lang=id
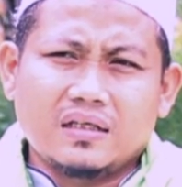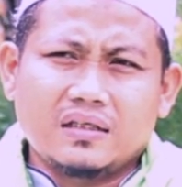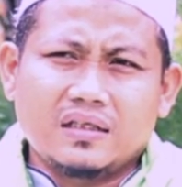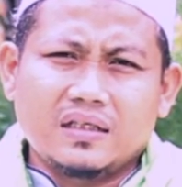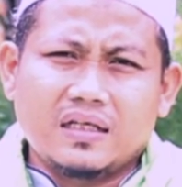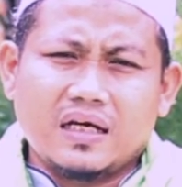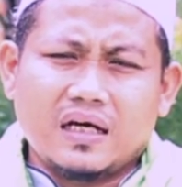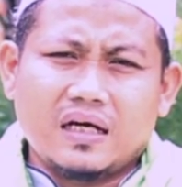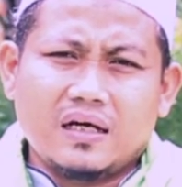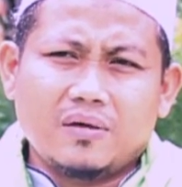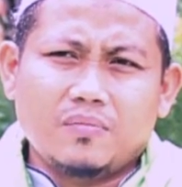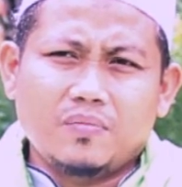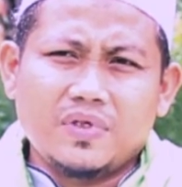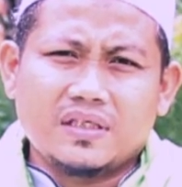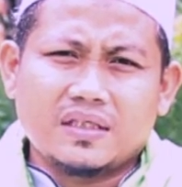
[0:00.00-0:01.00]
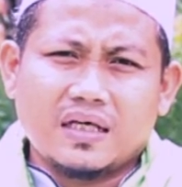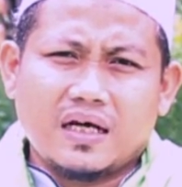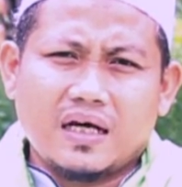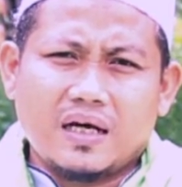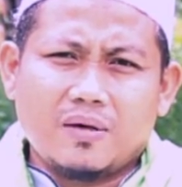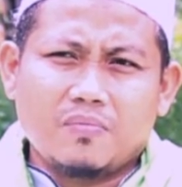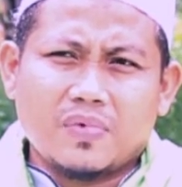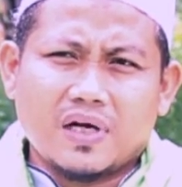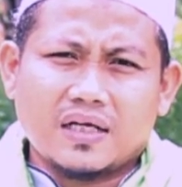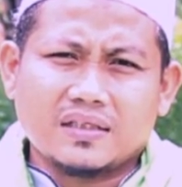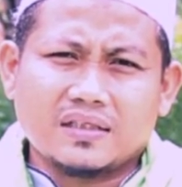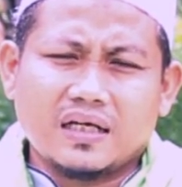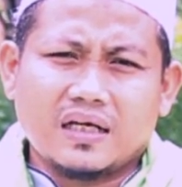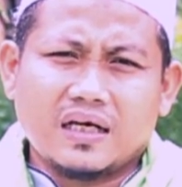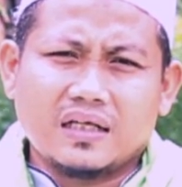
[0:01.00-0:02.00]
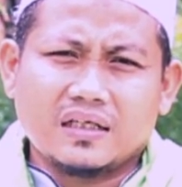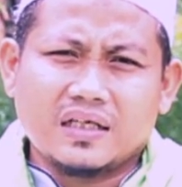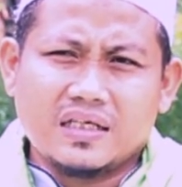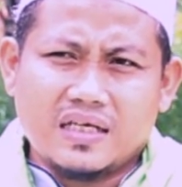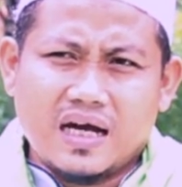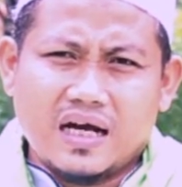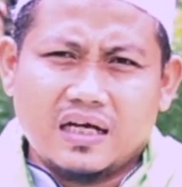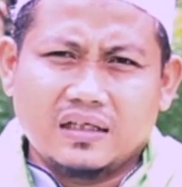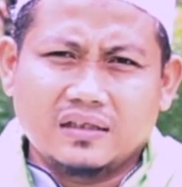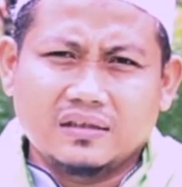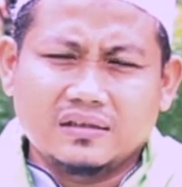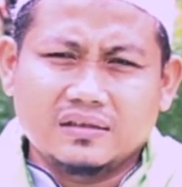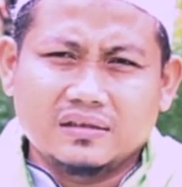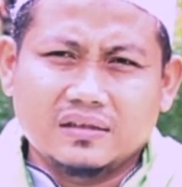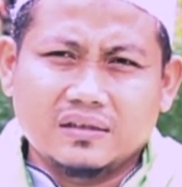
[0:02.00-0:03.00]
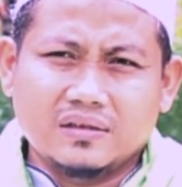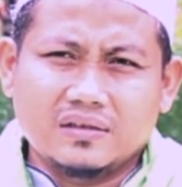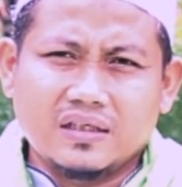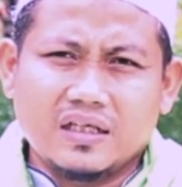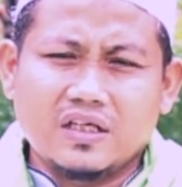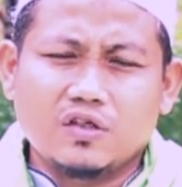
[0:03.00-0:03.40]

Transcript: tidak bisa merasakan kenyang dan